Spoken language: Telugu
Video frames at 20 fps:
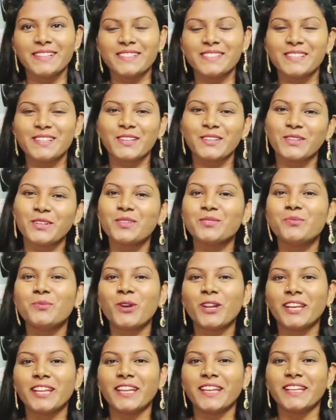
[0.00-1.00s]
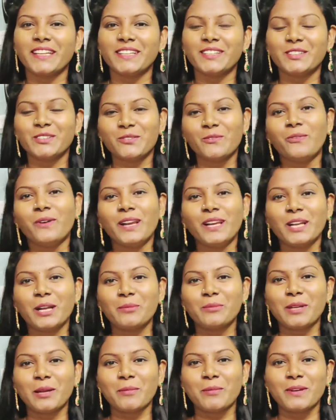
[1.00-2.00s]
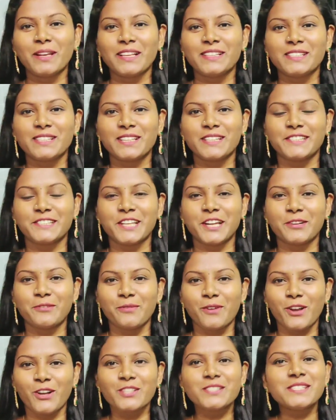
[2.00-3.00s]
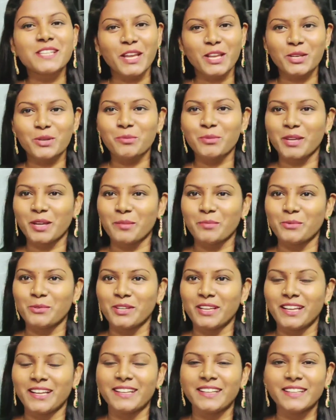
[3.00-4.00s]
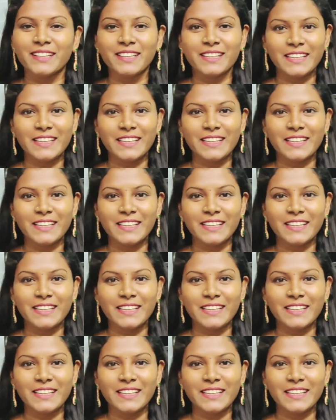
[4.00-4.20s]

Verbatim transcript: ఫ్రెండ్స్ గుడ్ మార్నింగ్ వెల్కమ్ టు అమూల్యాస్ కిచెన్ అండ్ బ్లాగ్స్ నేను మీ అమూల్య